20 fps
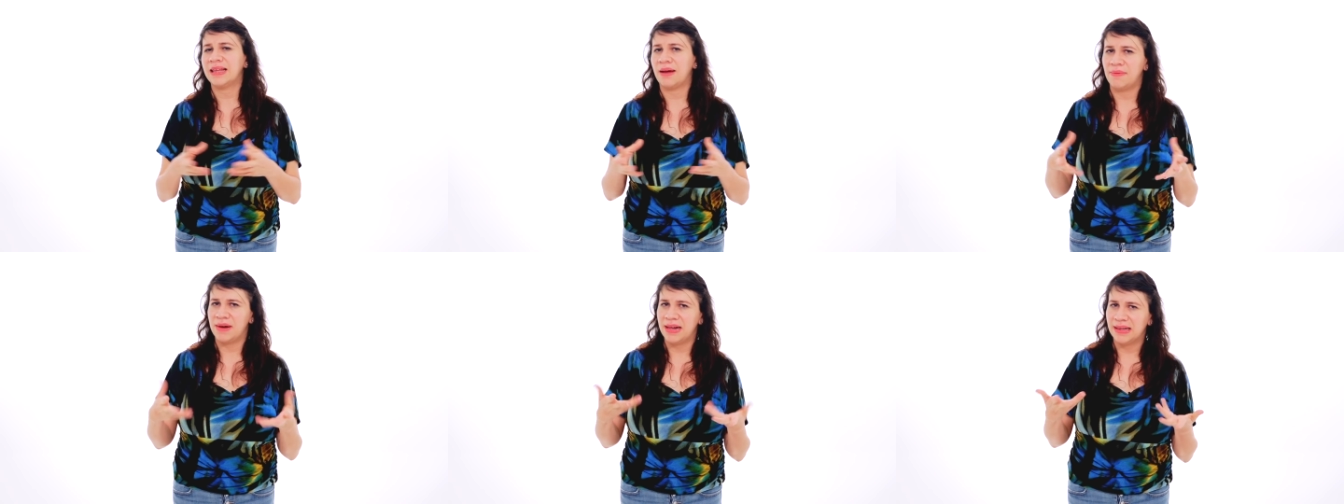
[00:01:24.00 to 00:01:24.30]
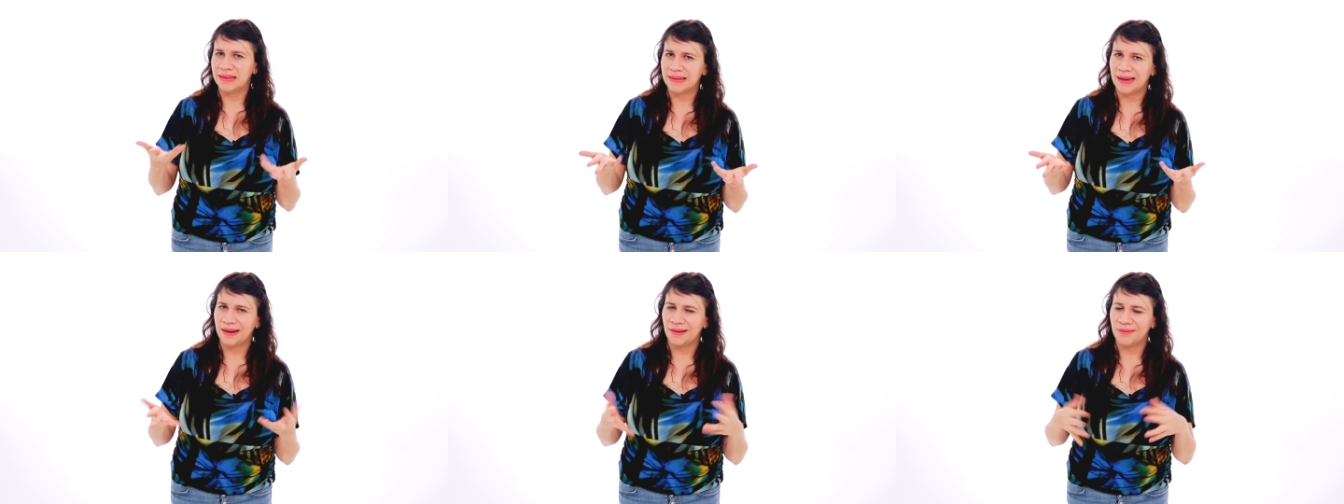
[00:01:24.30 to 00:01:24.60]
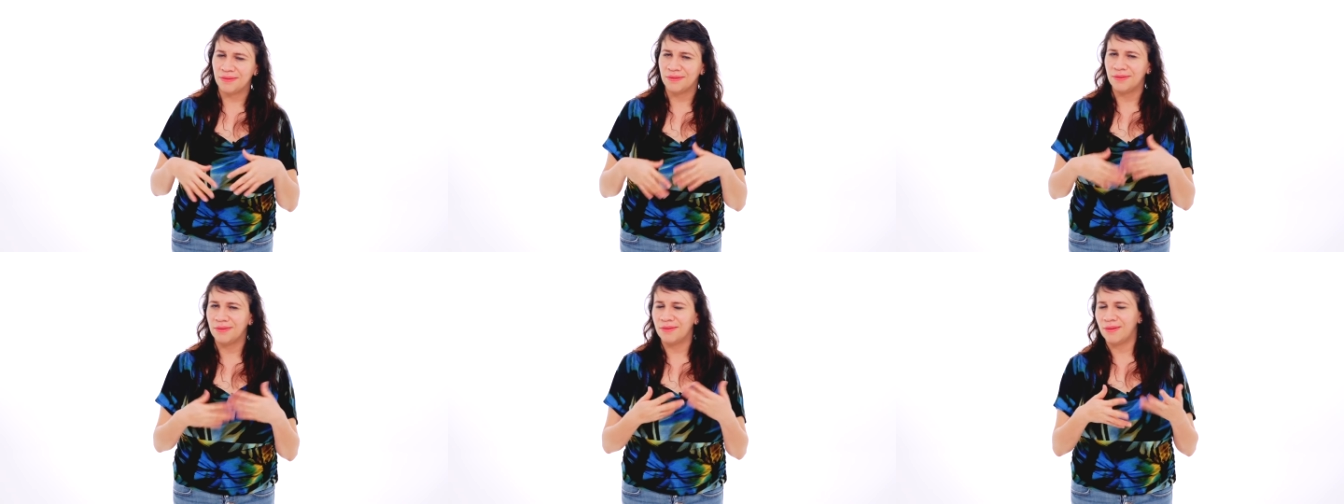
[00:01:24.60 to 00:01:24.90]

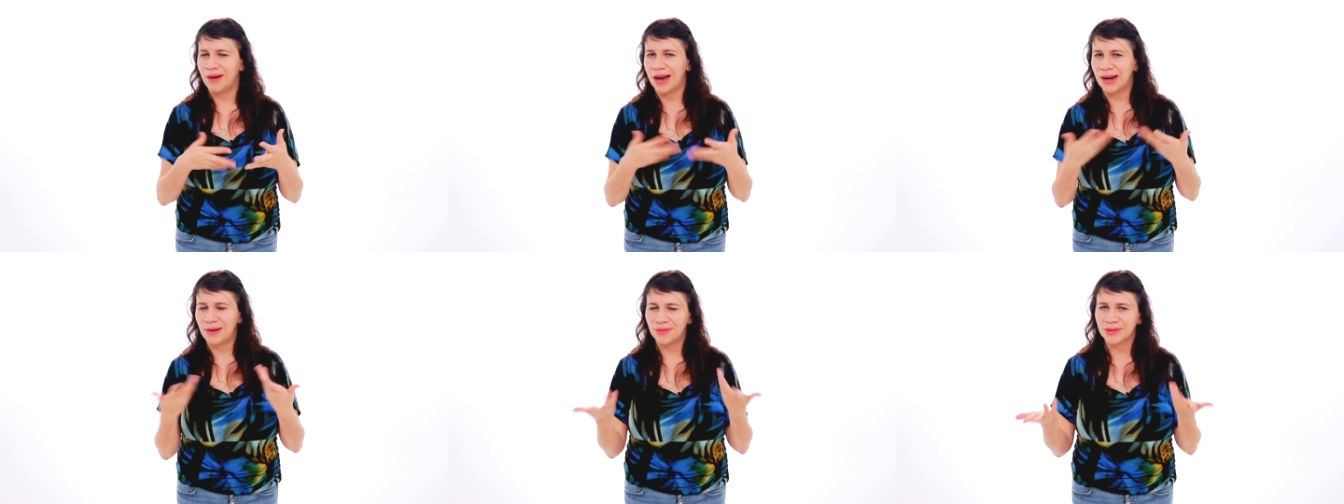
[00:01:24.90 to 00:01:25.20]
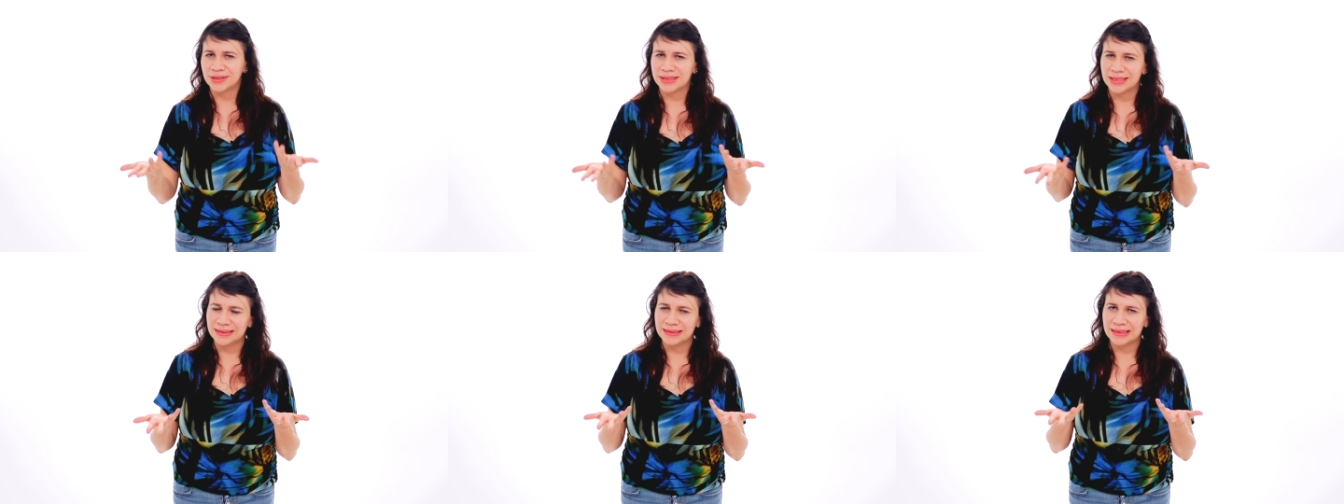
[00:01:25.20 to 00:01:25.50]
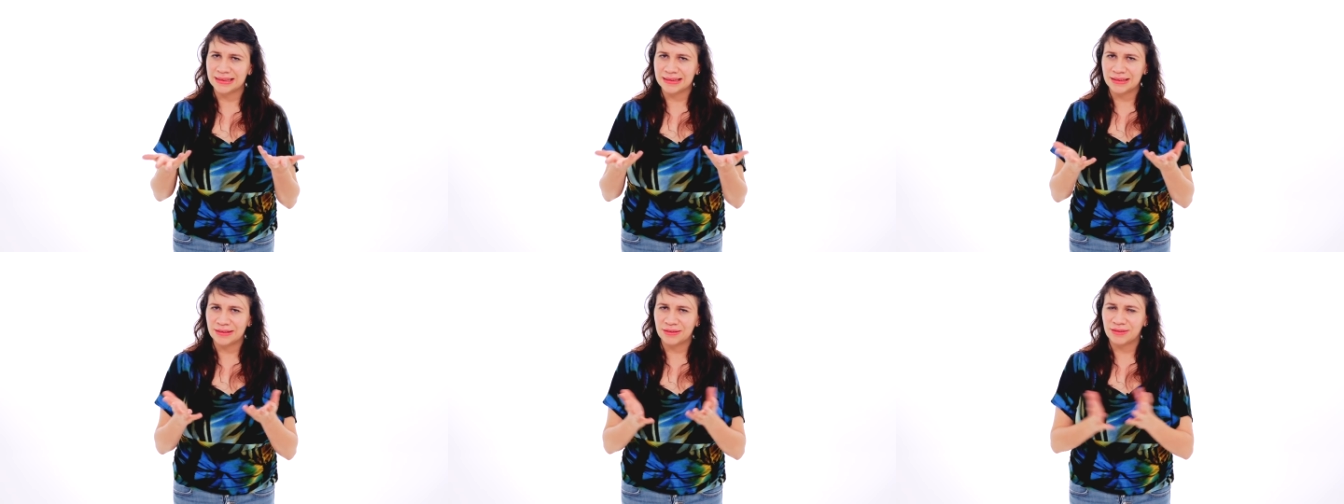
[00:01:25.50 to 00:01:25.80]
tableta o, algo
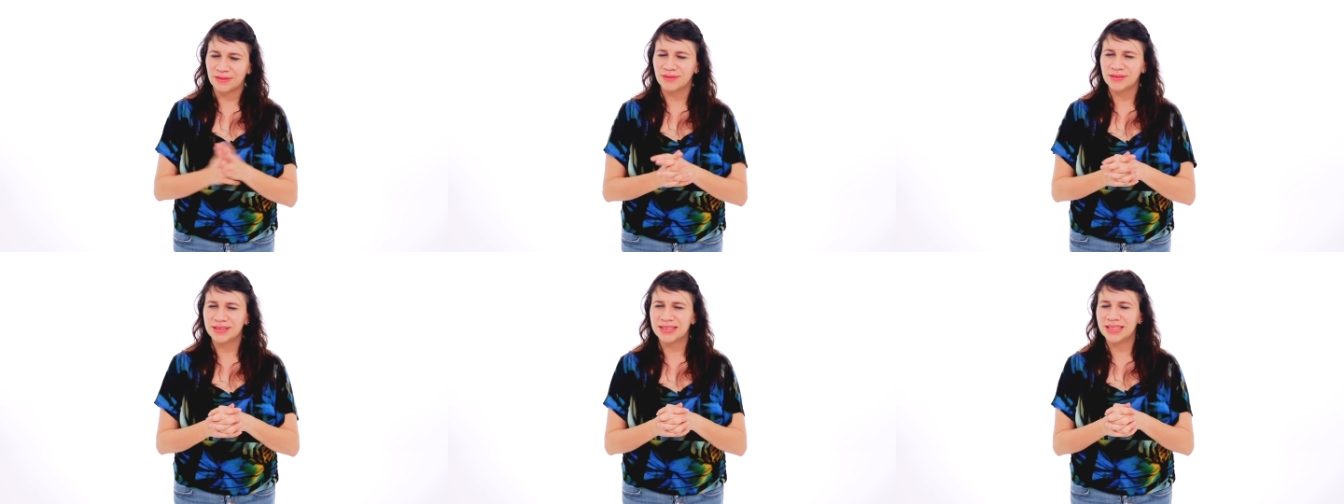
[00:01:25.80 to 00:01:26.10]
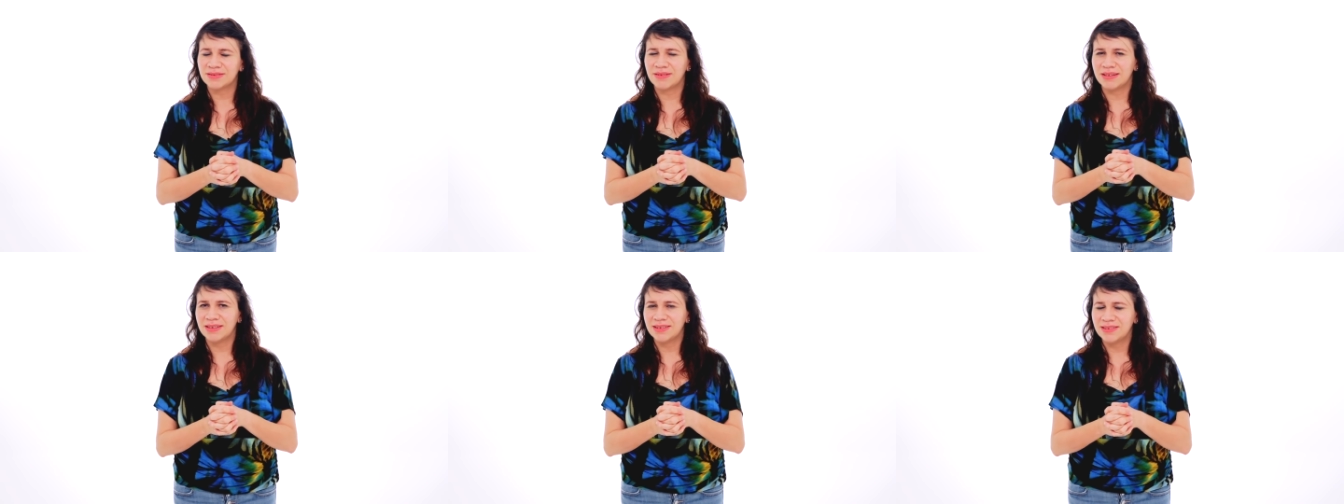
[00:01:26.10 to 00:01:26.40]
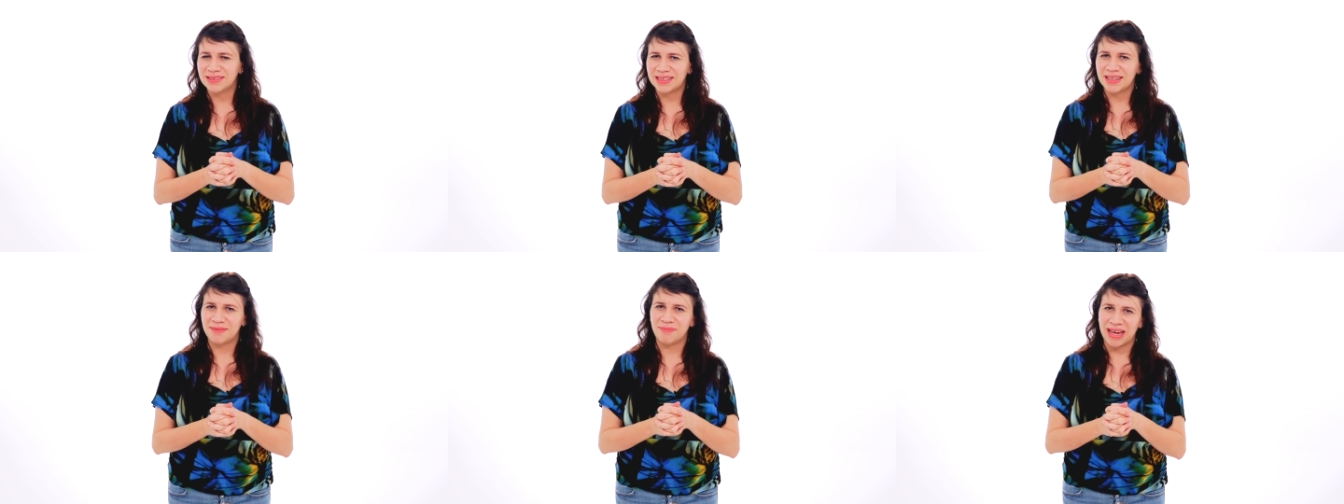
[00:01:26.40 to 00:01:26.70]
sintético? ¿Ustedes
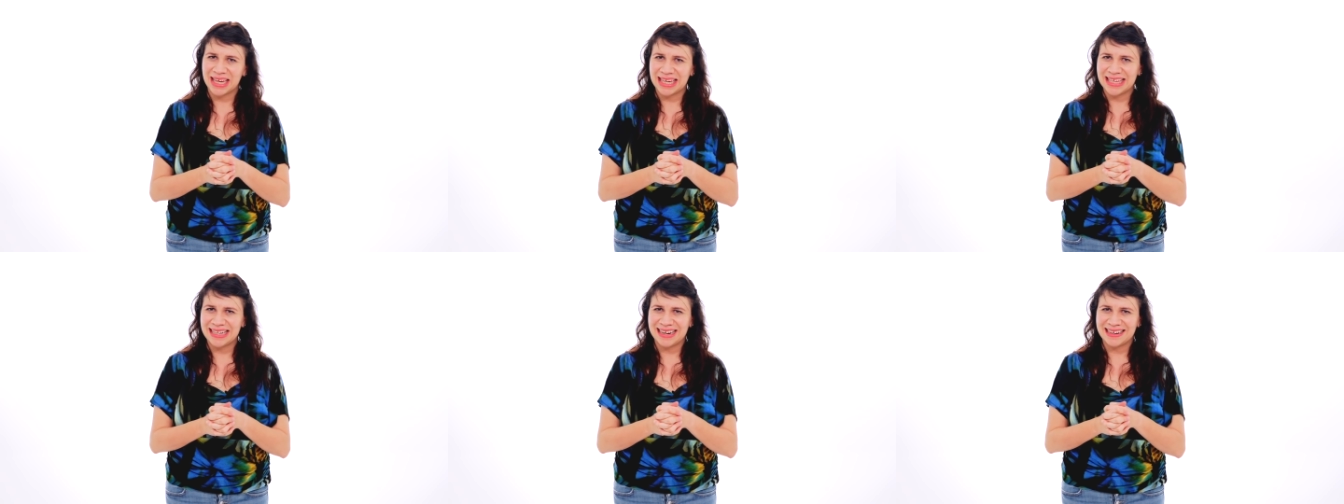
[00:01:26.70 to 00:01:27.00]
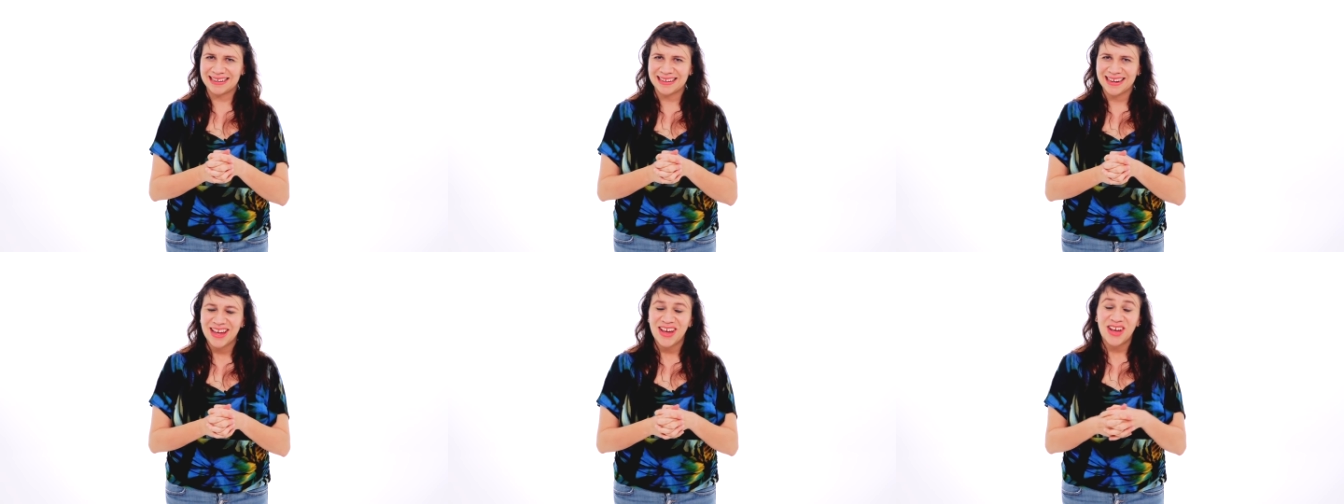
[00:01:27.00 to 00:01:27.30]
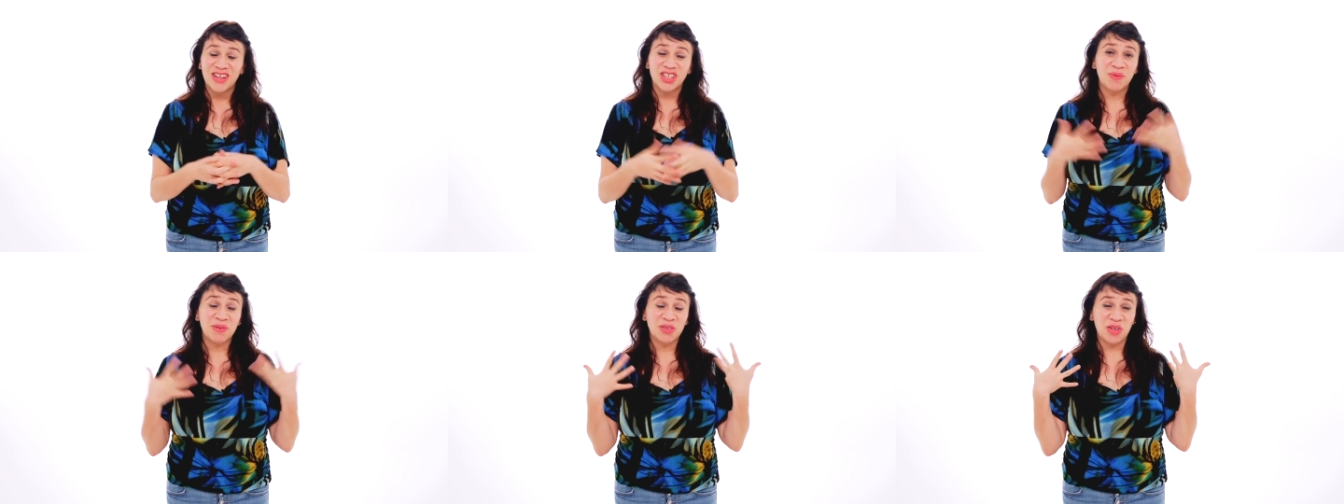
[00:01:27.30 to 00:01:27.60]
cuántos se imaginan?
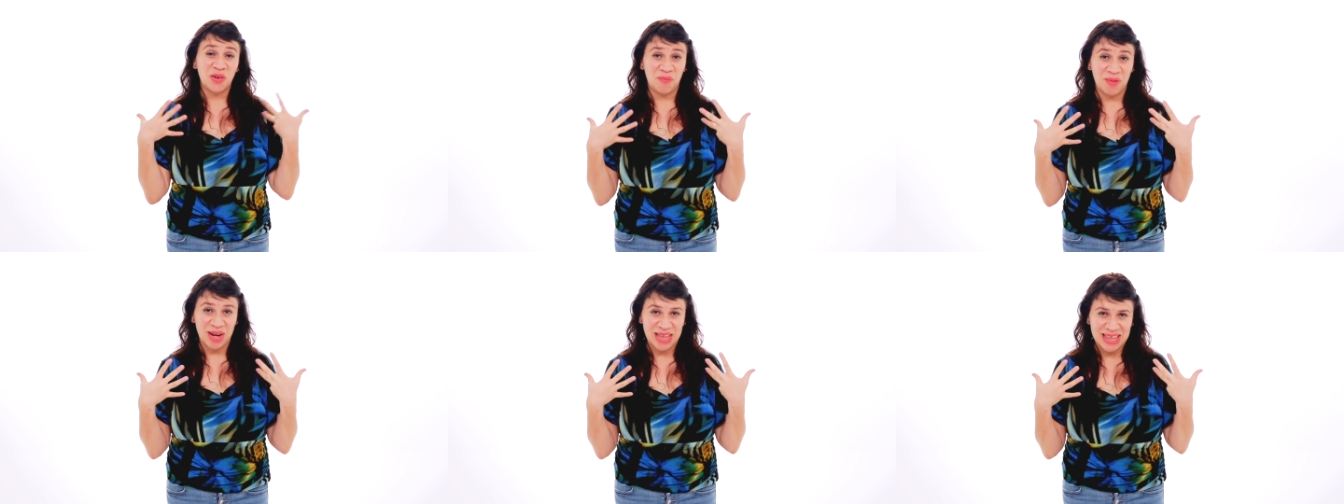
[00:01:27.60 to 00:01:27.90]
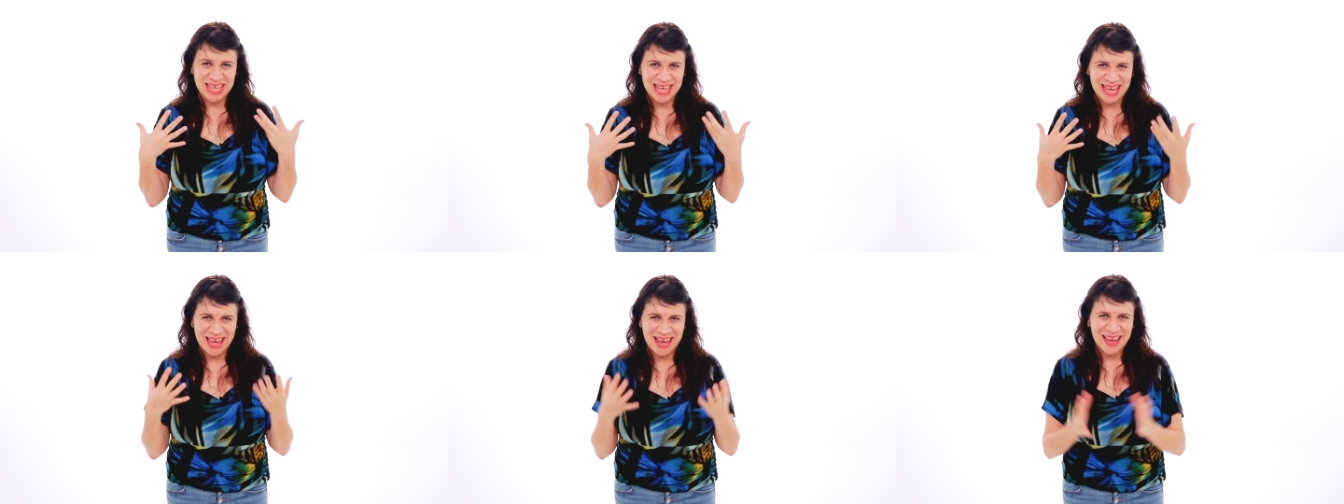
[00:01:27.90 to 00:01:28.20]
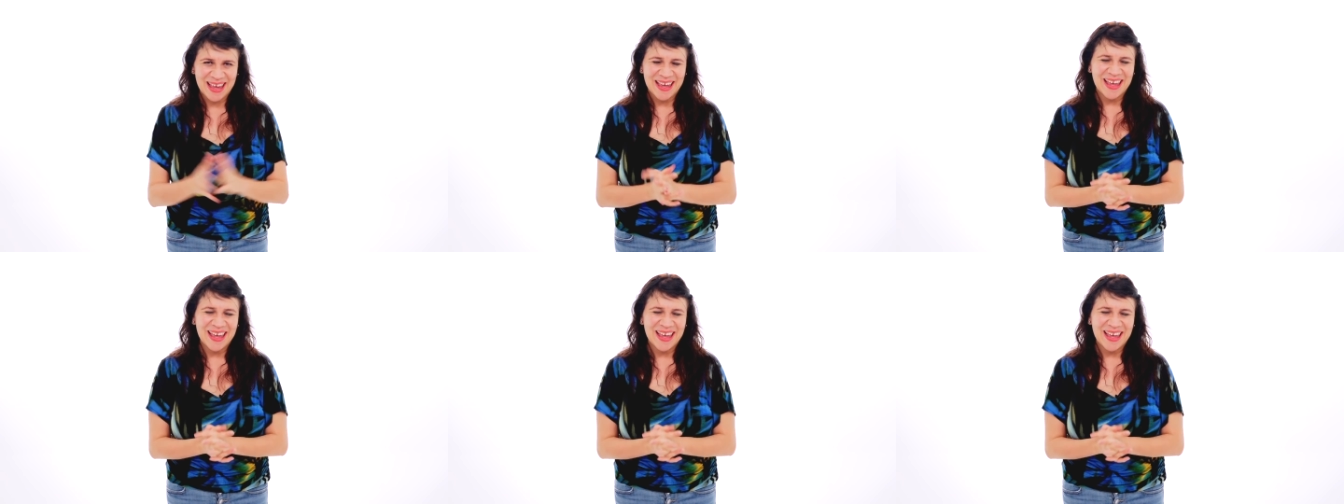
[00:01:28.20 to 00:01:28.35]
Yo me sorprendí, ¿eh?